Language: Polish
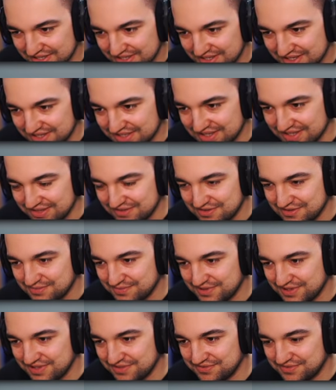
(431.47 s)
nie
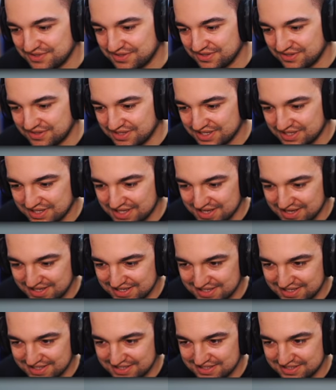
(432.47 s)
wiem, ale wygląda na
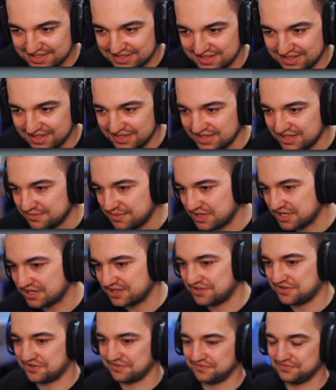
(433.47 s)
elektry... A nie, ma
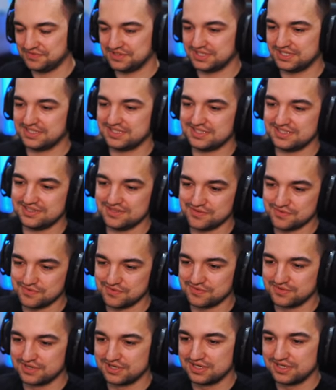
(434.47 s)
jakiś tam wydech z
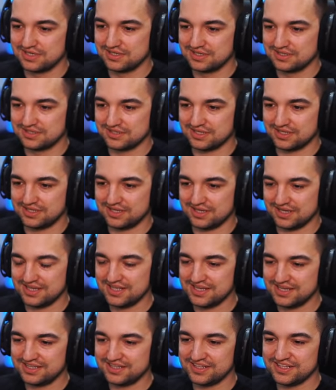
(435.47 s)
tyłu. Tak
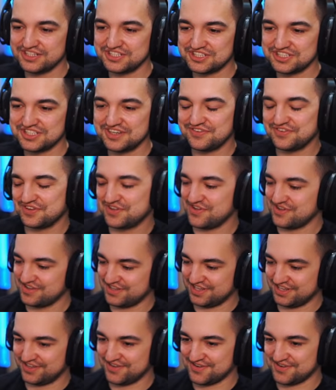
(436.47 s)
elektrycznie
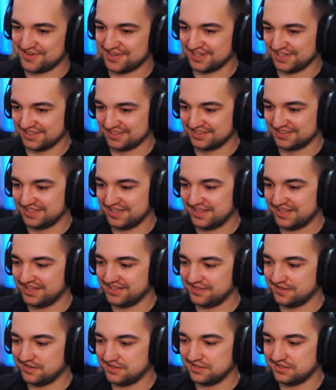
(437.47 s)
wygląda trochę. Te
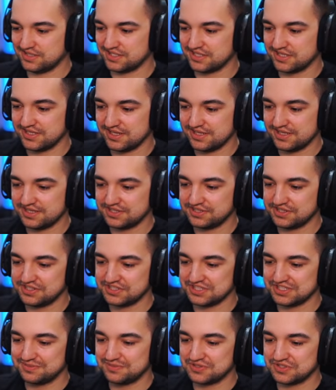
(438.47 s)
elektry... E,
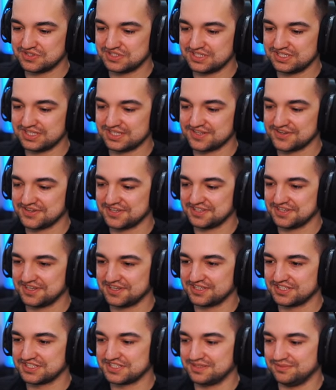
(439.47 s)
elektryczne motocykle trochę
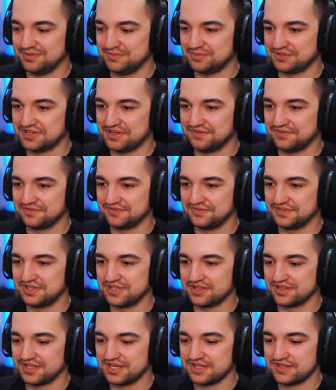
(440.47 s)
tak czasami potrafią
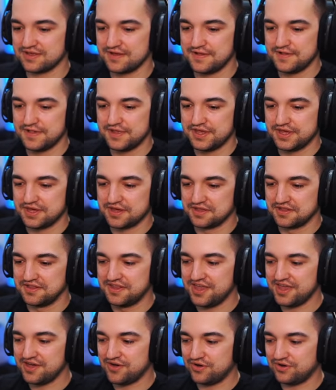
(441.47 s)
wyglądać.
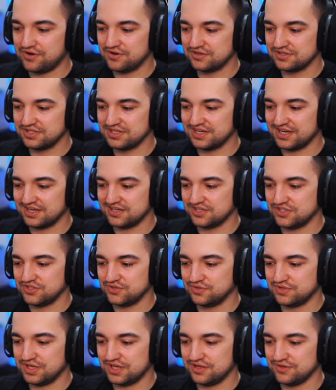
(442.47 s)
Neony, jakieś
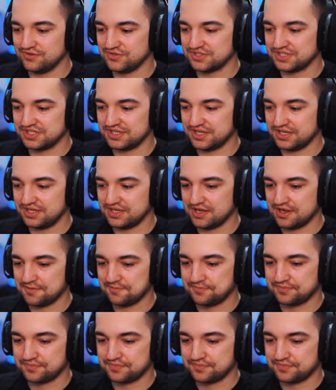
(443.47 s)
tutaj różne takie